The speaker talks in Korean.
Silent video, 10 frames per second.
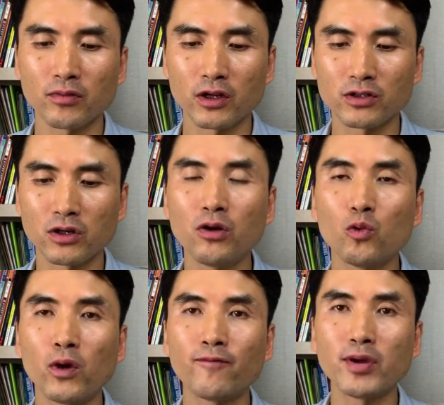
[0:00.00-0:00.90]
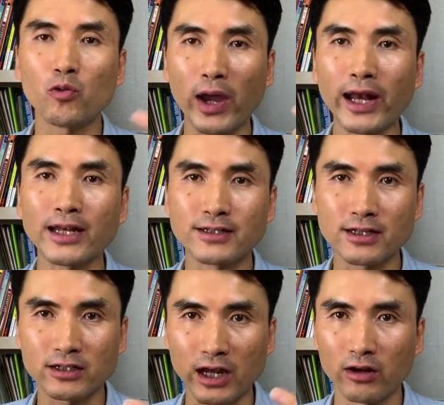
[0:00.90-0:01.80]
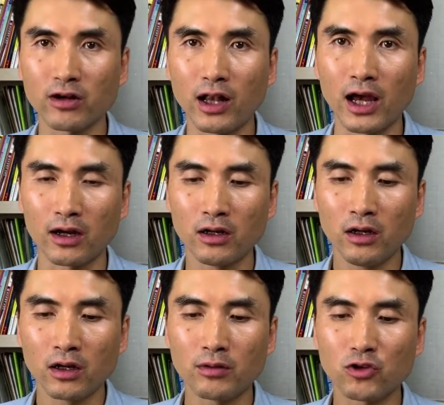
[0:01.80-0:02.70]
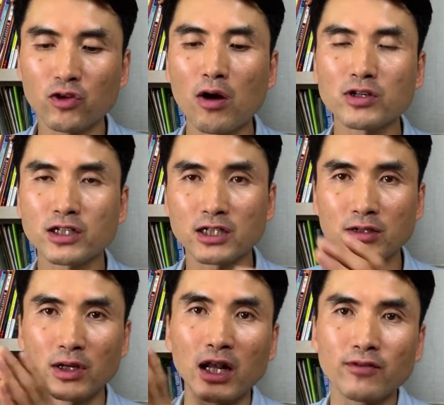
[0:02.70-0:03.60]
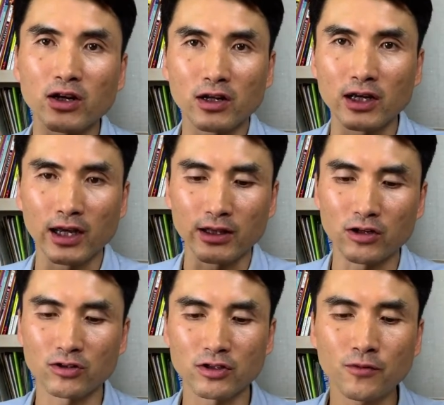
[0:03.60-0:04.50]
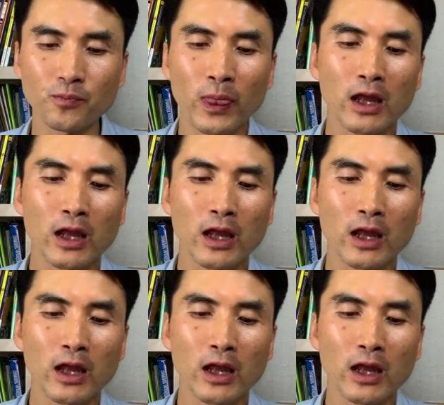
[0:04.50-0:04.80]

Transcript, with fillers: 그렇죠? We've been waiting since 9 o'clock. 그러면 2 hours니까 지금 11 o'clock이겠네요. 그죠?